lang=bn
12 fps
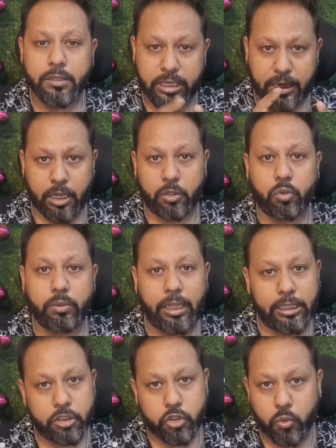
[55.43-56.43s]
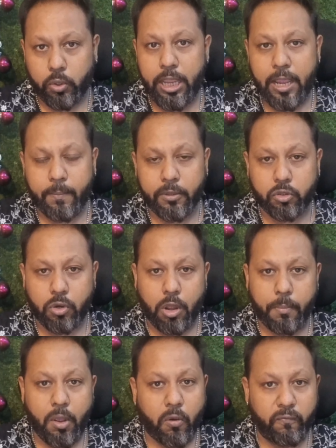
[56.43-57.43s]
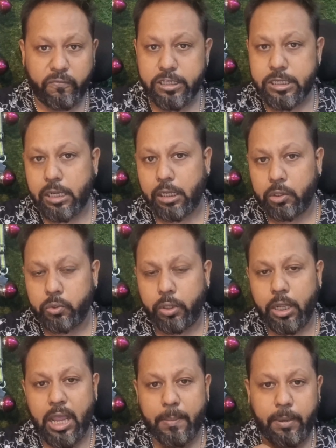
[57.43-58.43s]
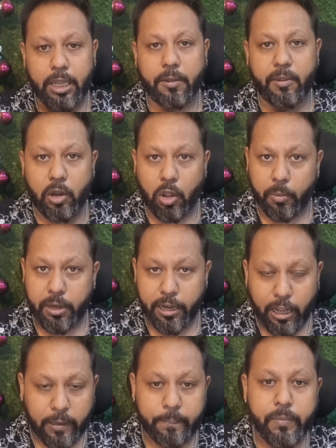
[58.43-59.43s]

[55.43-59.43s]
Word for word: সেটা কিন্তু ইন স্টোরেই একমাত্র হবে হোম ভিজিটে কিন্তু ওটা অ্যাপ্লিকেবল হবে না